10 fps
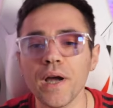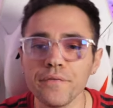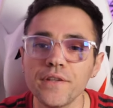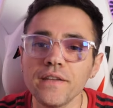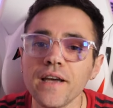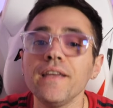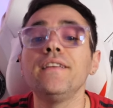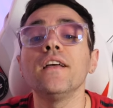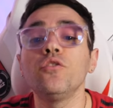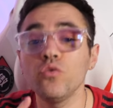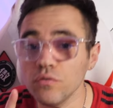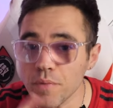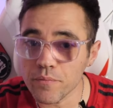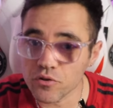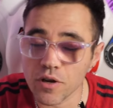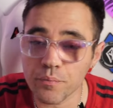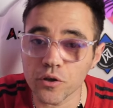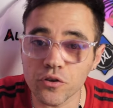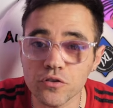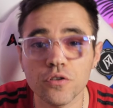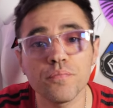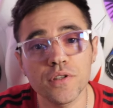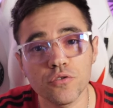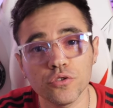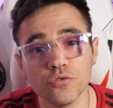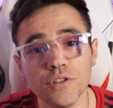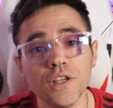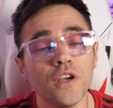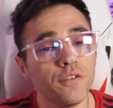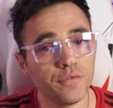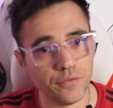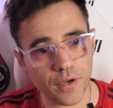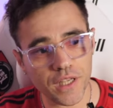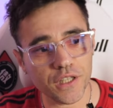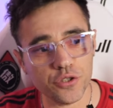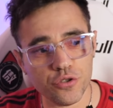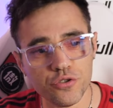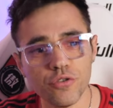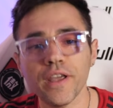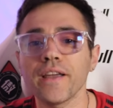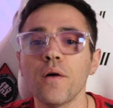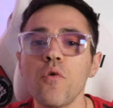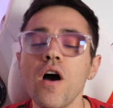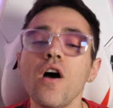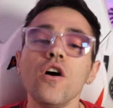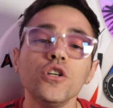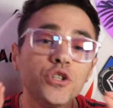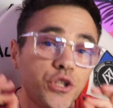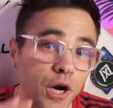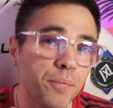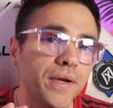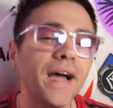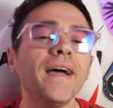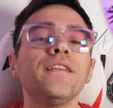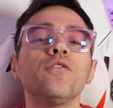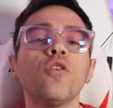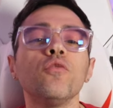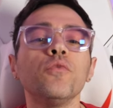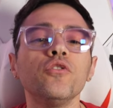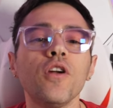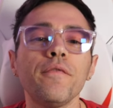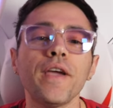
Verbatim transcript: bref détail qui a tout de même son importance, puisqu'aujourd'hui, vous le voyez juste derrière moi, j'upgrade dans le monde de la